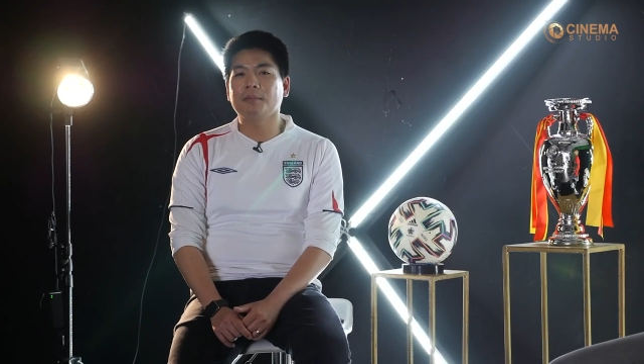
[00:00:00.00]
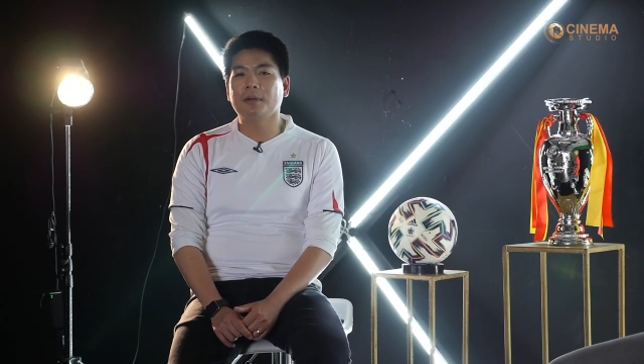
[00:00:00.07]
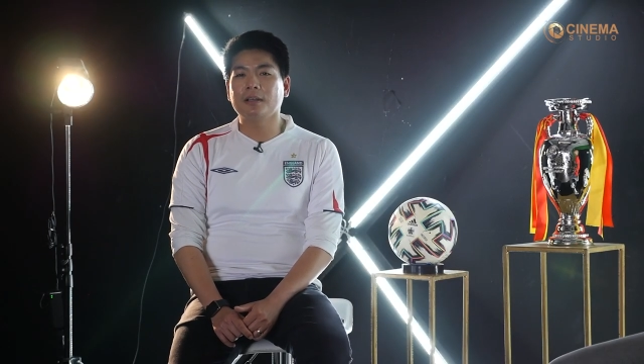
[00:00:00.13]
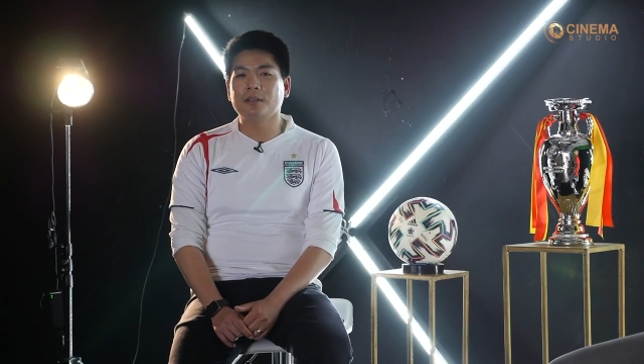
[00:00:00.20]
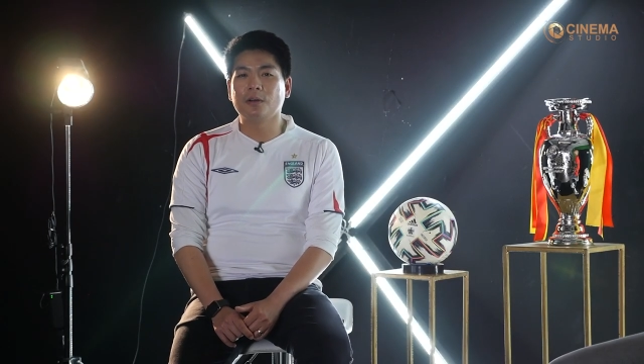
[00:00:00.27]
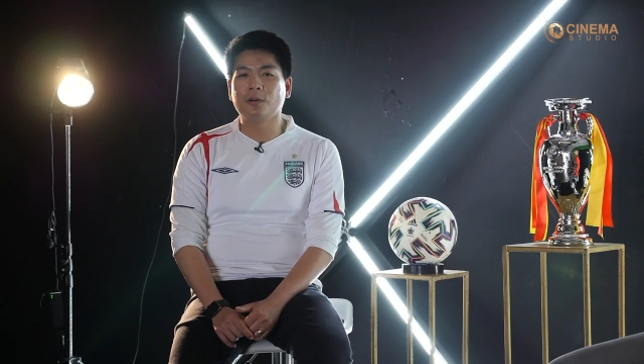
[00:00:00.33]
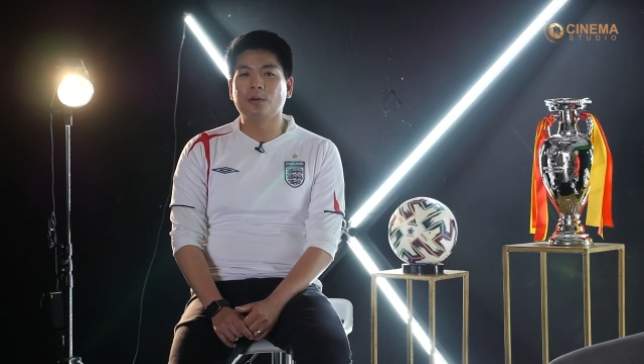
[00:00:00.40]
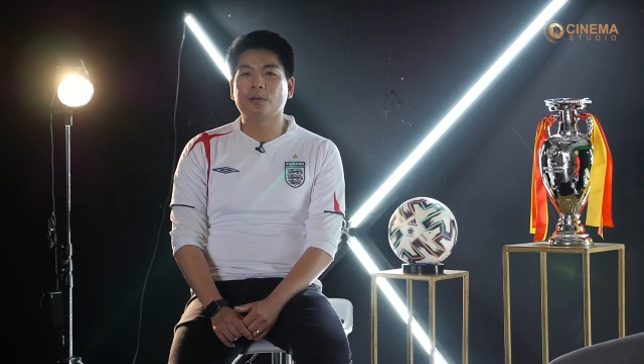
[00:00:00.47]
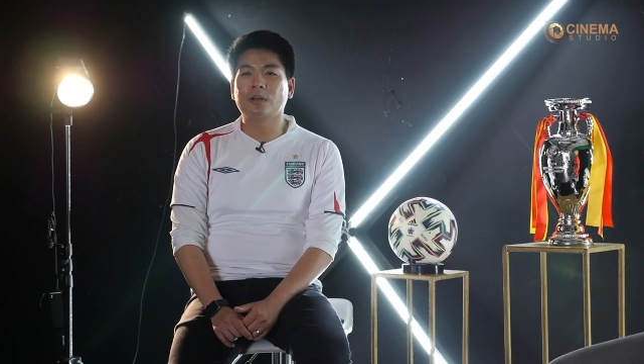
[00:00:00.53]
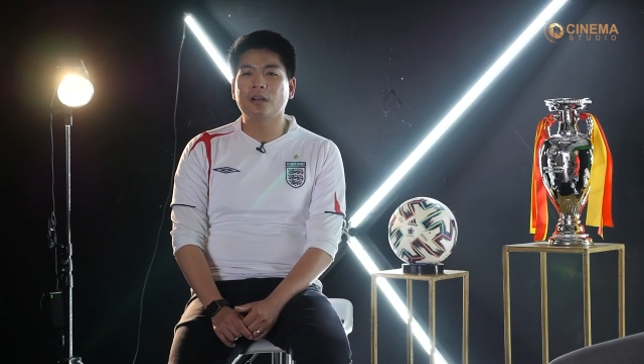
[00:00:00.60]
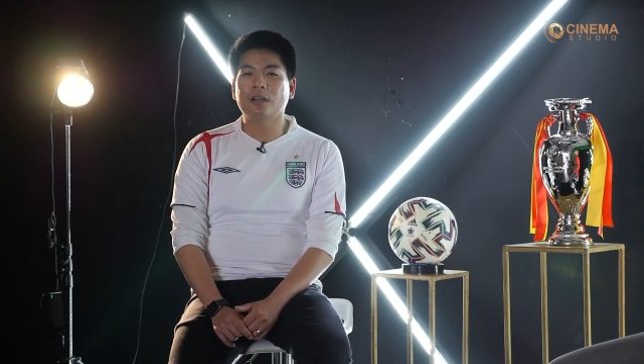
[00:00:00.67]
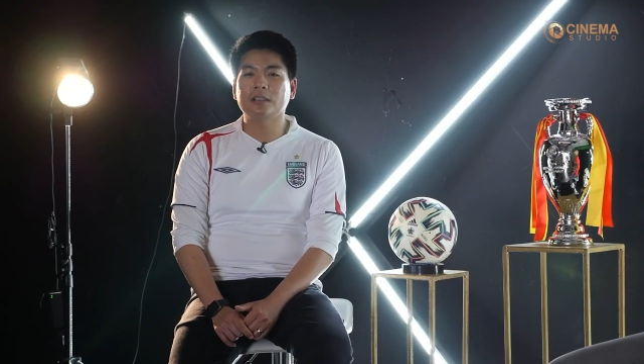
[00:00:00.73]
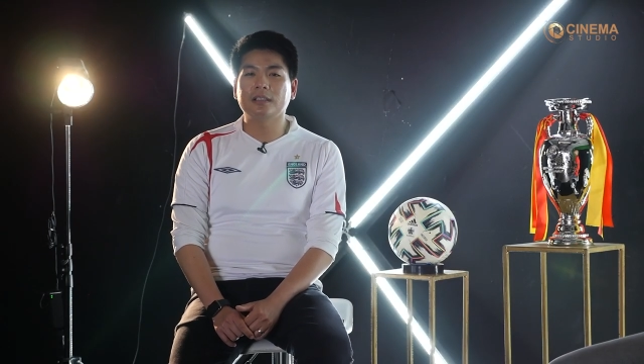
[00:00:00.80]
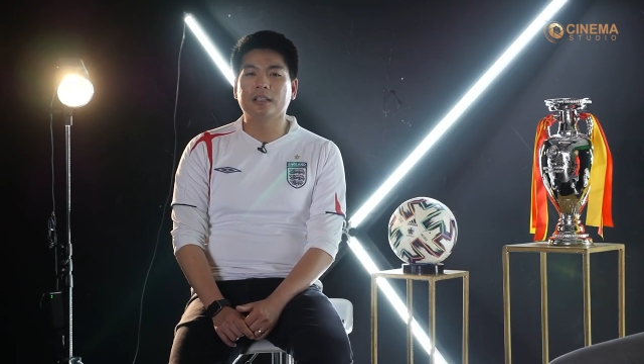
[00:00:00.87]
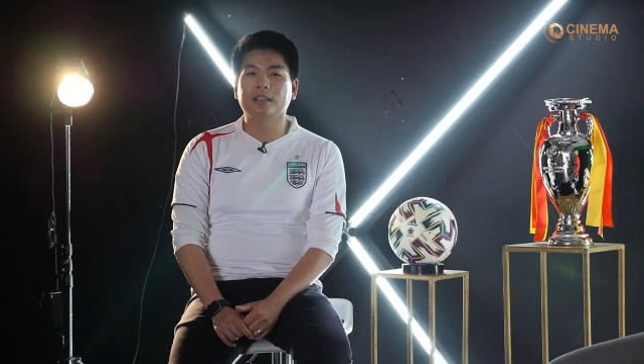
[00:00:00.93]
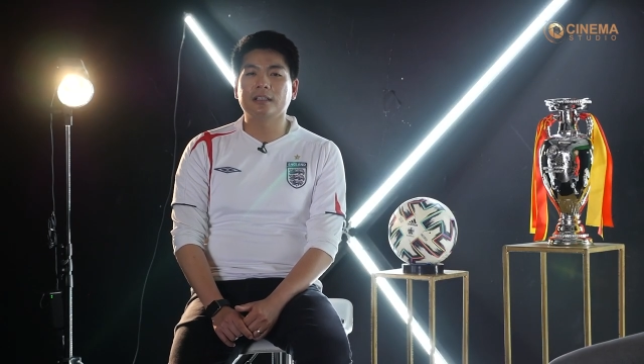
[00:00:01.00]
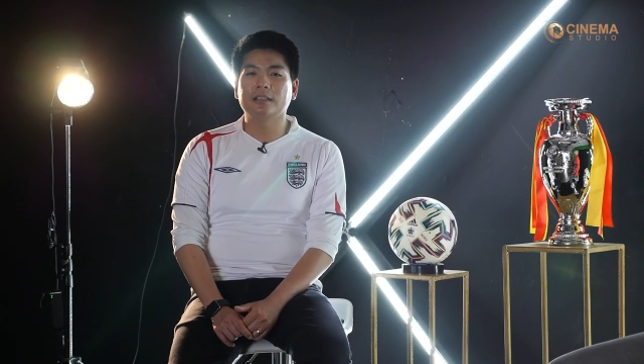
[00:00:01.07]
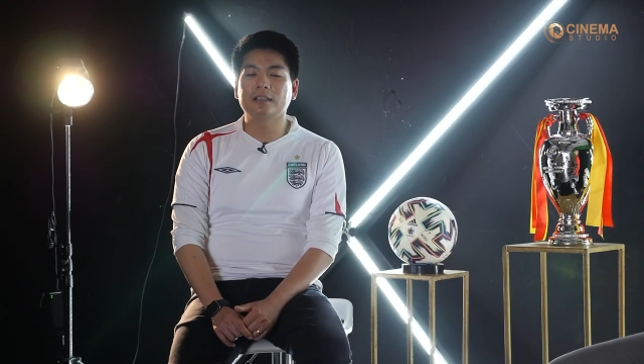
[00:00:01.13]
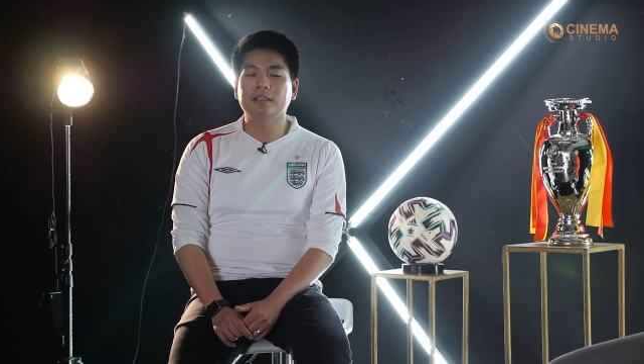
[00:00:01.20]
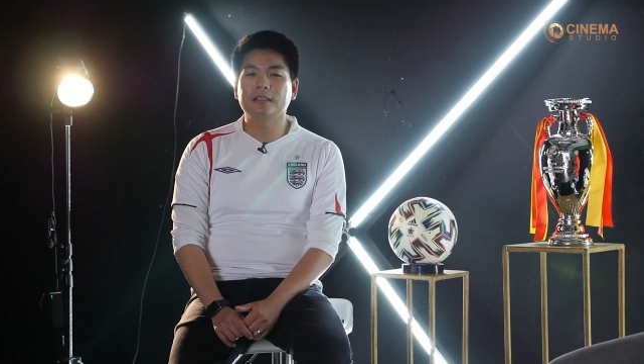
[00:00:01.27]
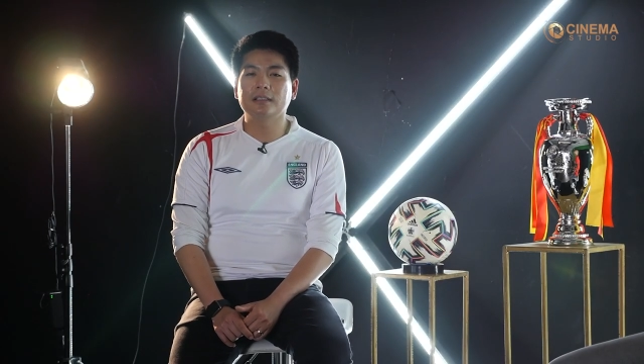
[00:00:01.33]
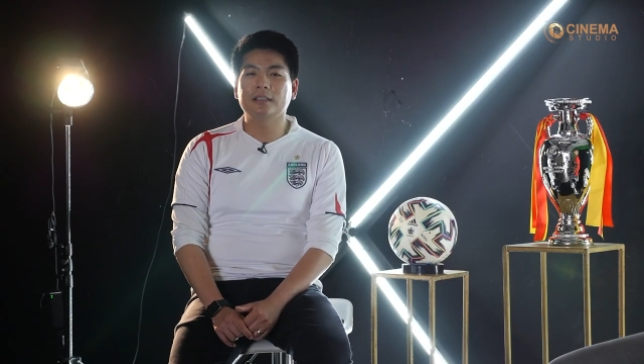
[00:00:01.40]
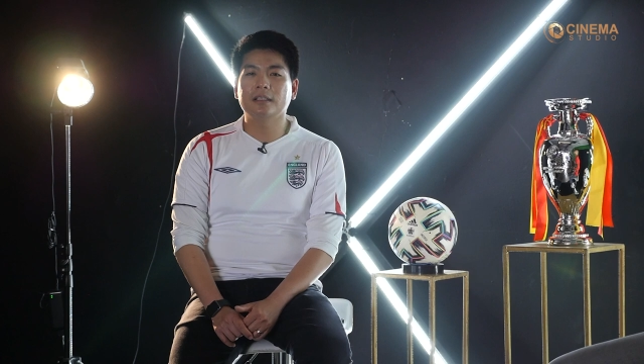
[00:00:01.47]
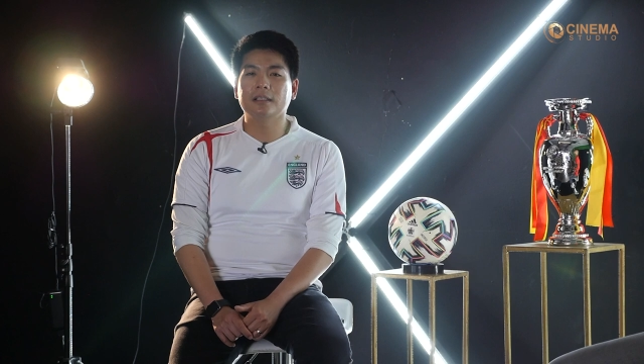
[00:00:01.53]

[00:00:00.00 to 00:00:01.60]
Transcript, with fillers: mặc dù có những